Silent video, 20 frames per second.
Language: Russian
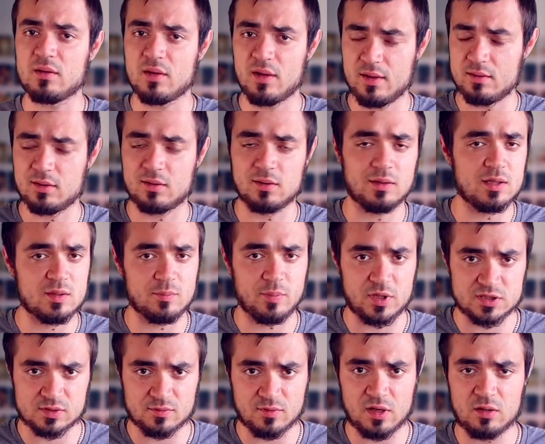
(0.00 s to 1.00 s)
да я никогда не
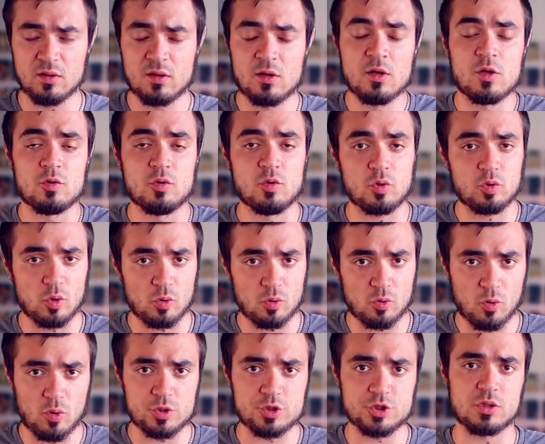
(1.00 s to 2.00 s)
призывал, но кто
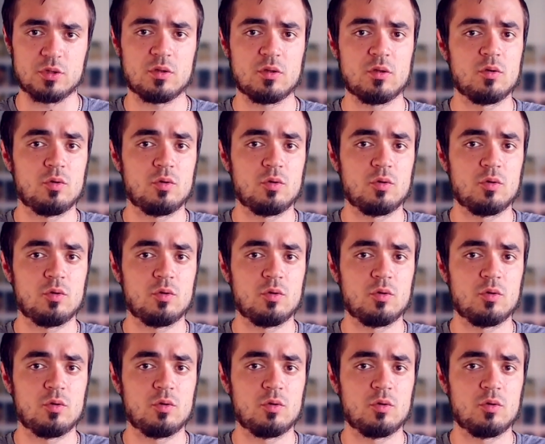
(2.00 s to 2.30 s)
хочет,